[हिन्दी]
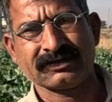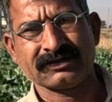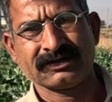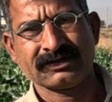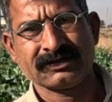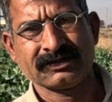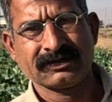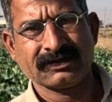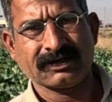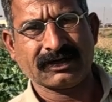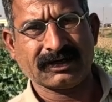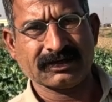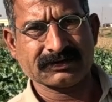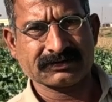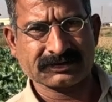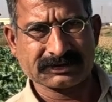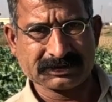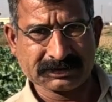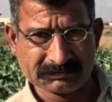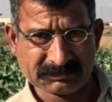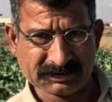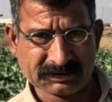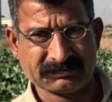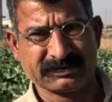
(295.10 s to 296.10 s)
है अच्छा
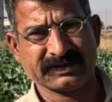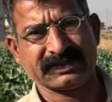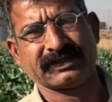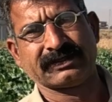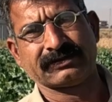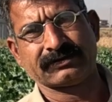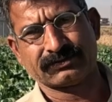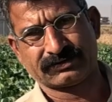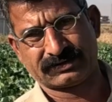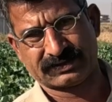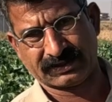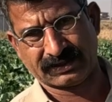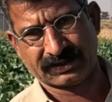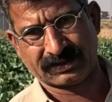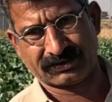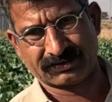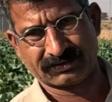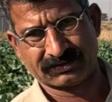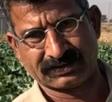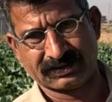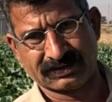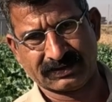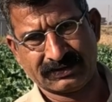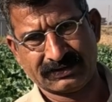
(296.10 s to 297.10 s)
अस्सी में भी
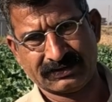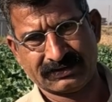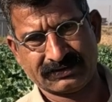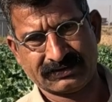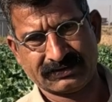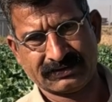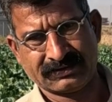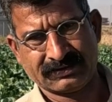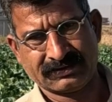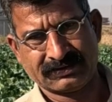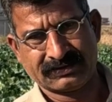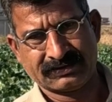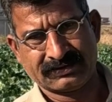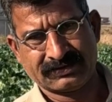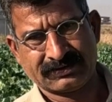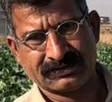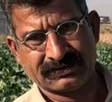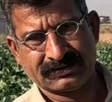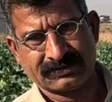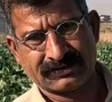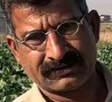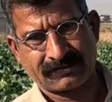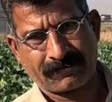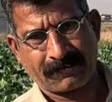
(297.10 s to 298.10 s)
तैयार होता है
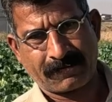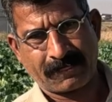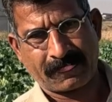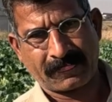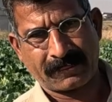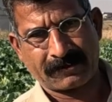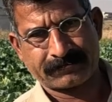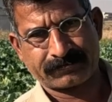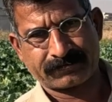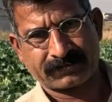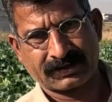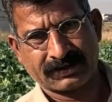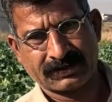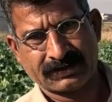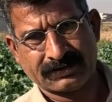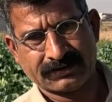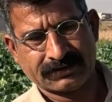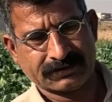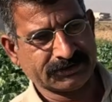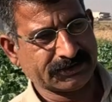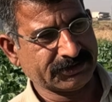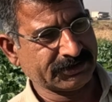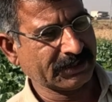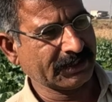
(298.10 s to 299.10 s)
अभी जो आपने लगाया ये
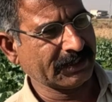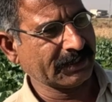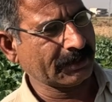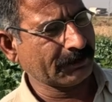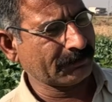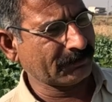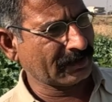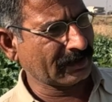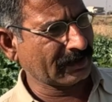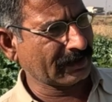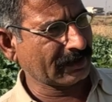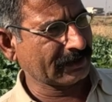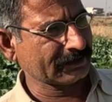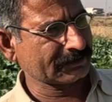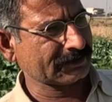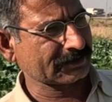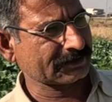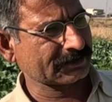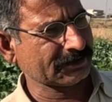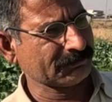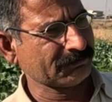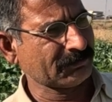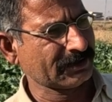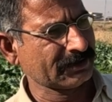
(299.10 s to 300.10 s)
कितने दिन ये हमारा
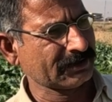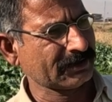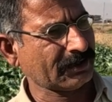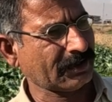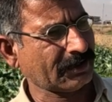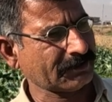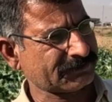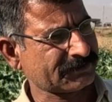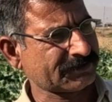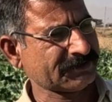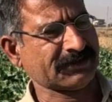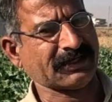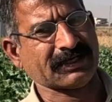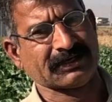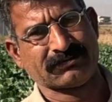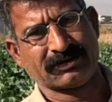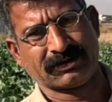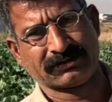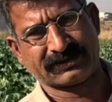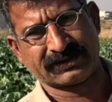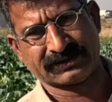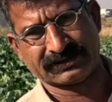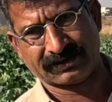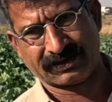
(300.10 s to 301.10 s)
तकरीबन अस्सी दिन
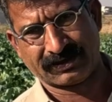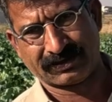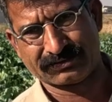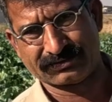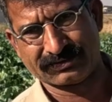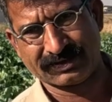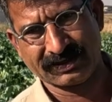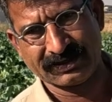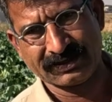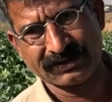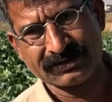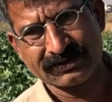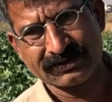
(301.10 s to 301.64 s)
में तैयार हुआ है